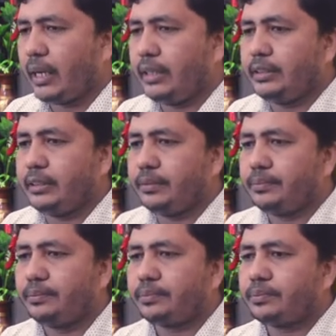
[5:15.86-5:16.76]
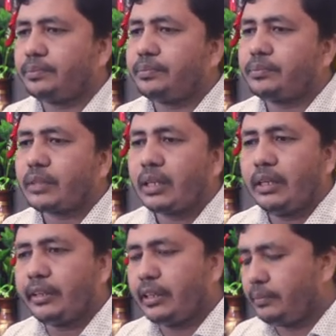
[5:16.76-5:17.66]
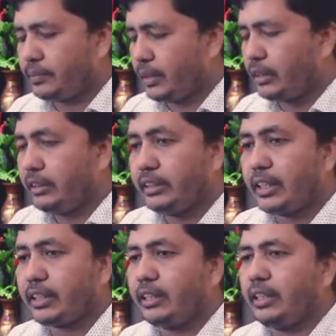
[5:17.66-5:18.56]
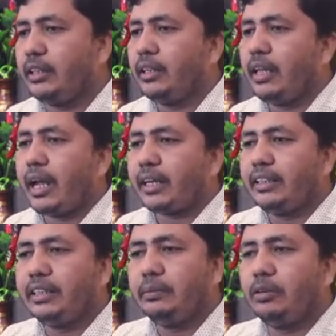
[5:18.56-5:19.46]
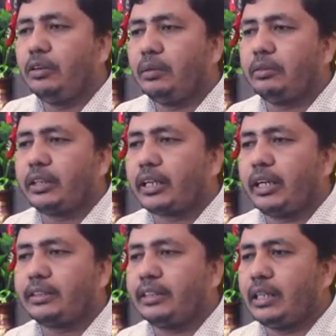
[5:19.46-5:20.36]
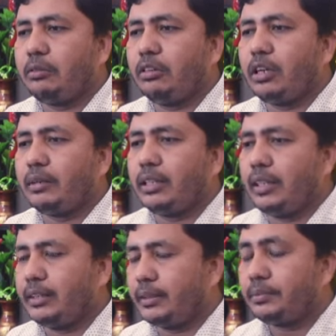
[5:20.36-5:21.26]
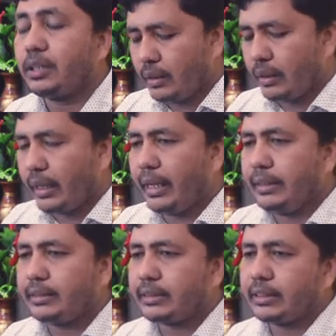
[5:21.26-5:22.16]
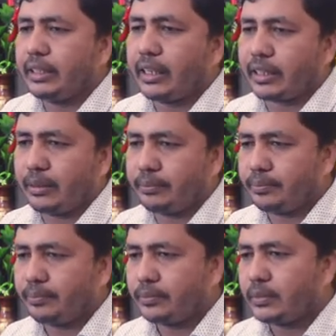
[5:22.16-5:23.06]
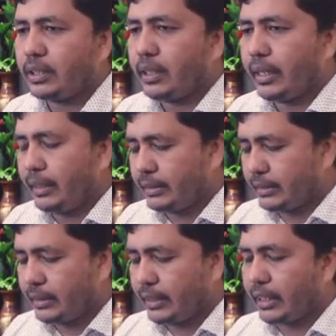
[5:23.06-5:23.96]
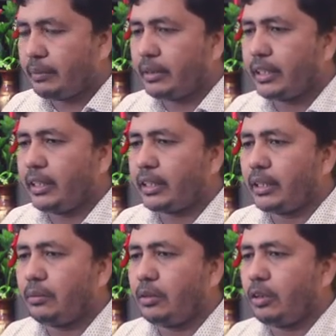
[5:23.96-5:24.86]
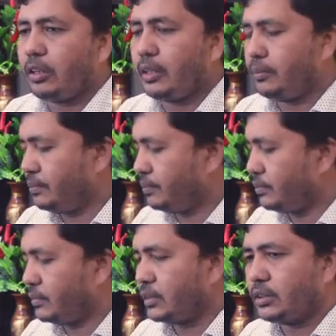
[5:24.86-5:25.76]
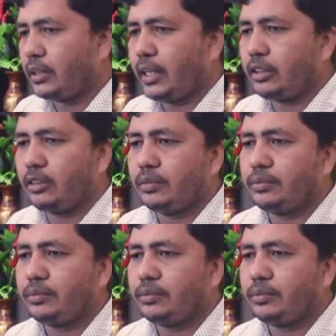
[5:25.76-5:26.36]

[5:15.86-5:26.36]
আইটি লিখলাম এবং ইন্টার দিলে একটা ডিভ হলো এবং একটা ক্লাসের নাম হলো আমাদের আইটি এইচ থ্রি রাখলাম এইচ থ্রিটাকে আমি এখানে লিখলাম লরেম এত